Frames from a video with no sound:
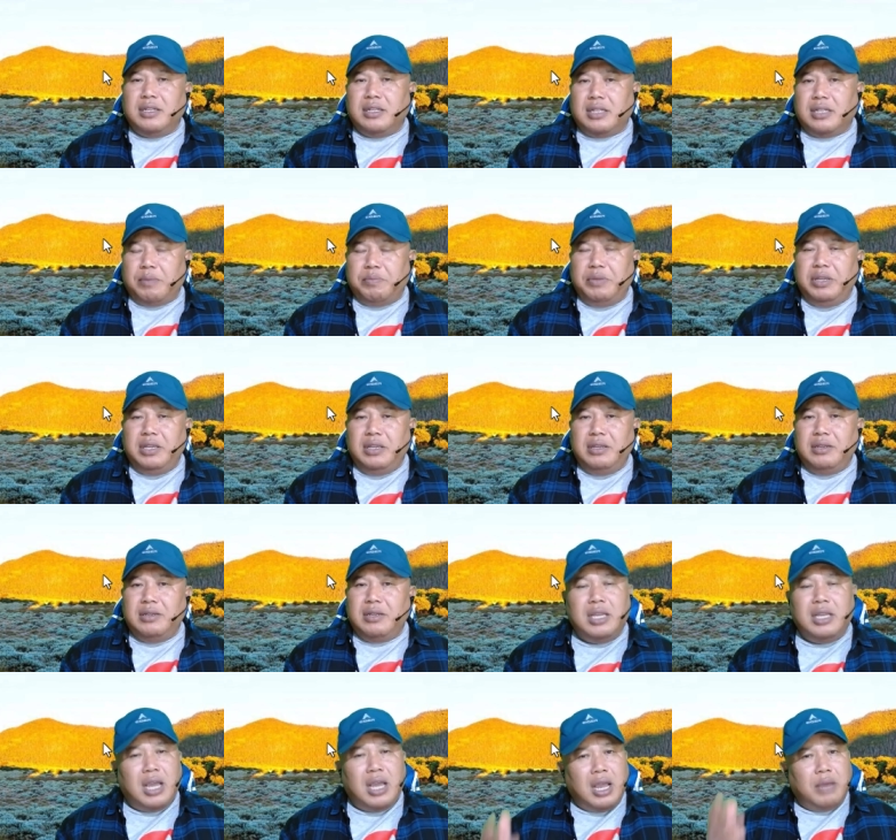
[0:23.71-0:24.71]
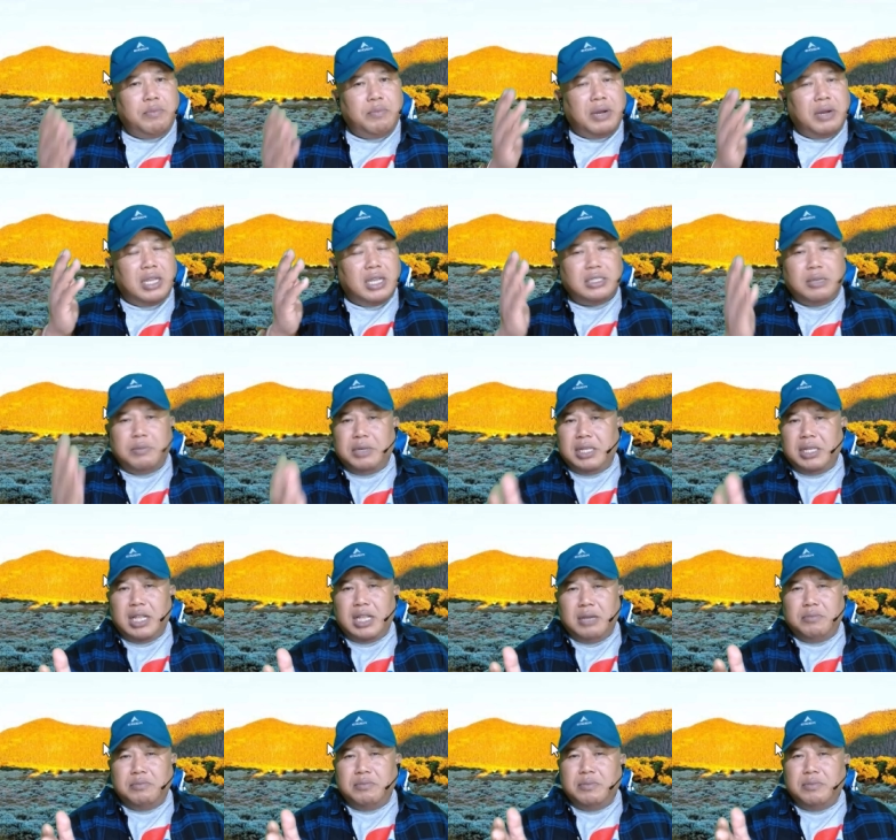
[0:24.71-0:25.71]
Tapi, apakah sahabat
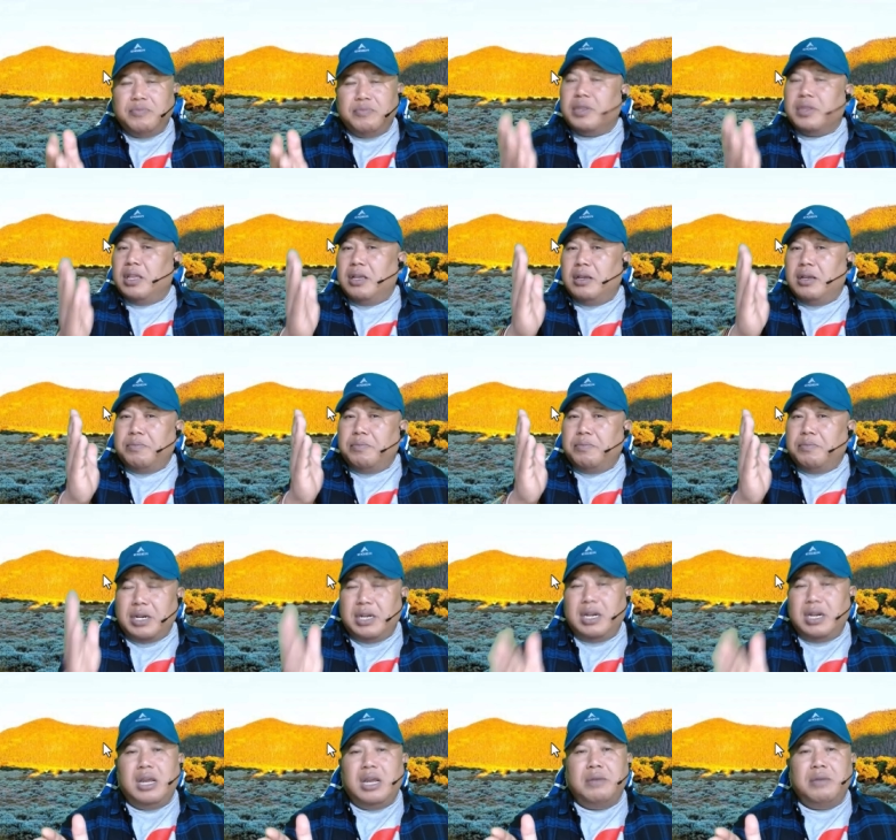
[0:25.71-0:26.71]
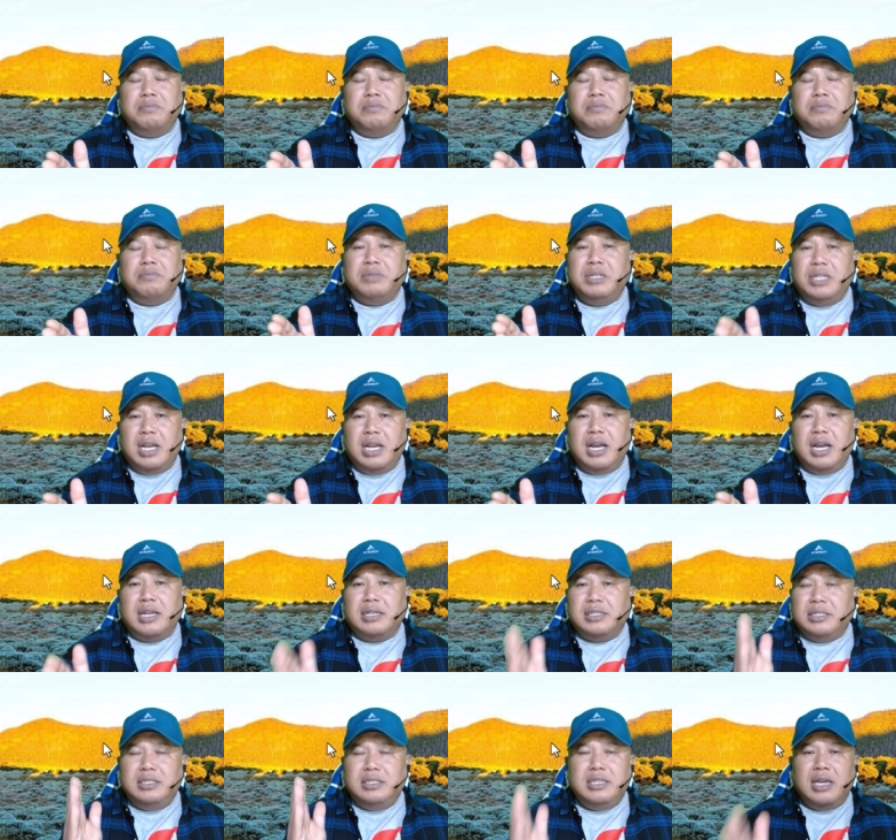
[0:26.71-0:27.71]
alam pernah mendengar
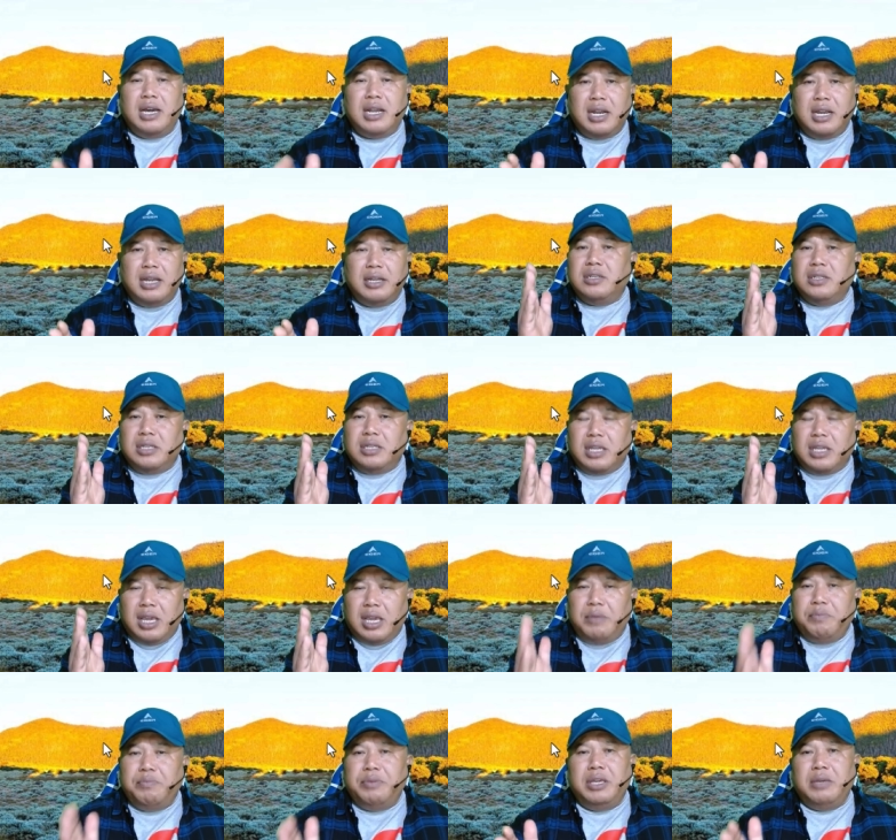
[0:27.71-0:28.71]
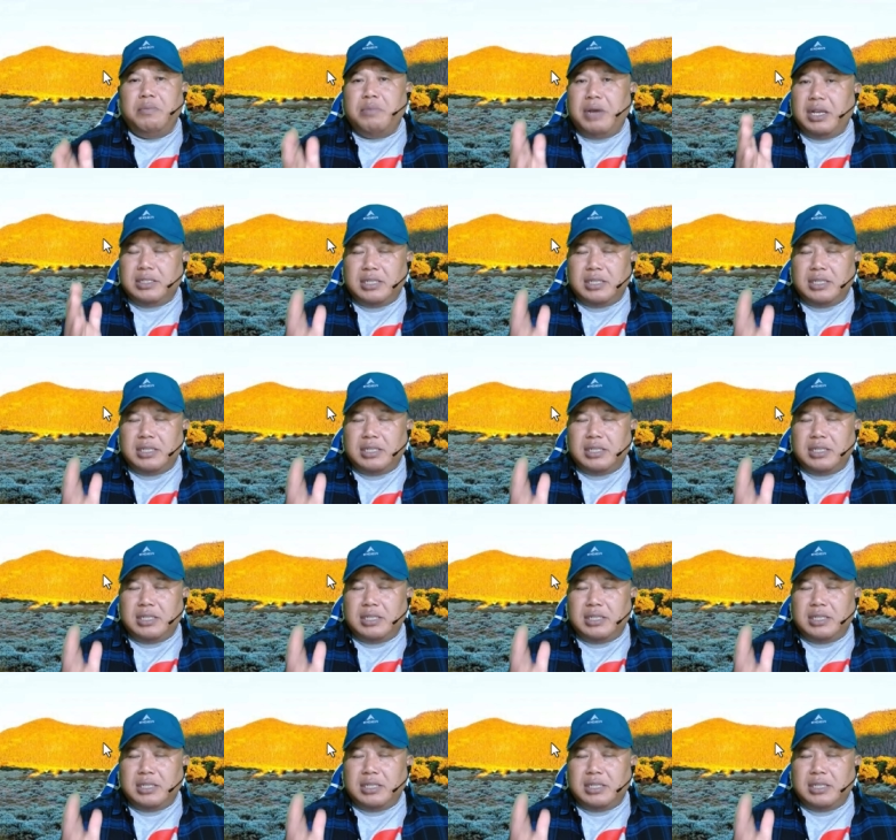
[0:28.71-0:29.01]
sejarah camping bus